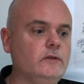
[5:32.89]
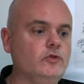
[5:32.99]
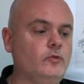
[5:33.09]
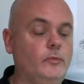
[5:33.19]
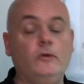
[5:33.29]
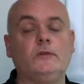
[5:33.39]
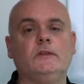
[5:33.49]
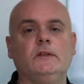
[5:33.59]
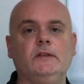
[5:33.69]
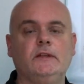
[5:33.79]
je
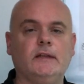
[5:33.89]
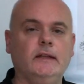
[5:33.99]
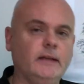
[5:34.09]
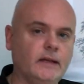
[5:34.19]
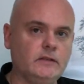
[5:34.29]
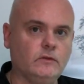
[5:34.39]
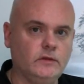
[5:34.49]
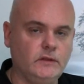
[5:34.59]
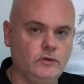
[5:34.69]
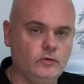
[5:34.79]
pense, ça sera intéressant
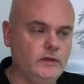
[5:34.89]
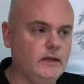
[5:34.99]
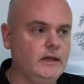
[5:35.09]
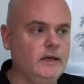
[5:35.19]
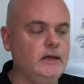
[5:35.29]
d'étudier,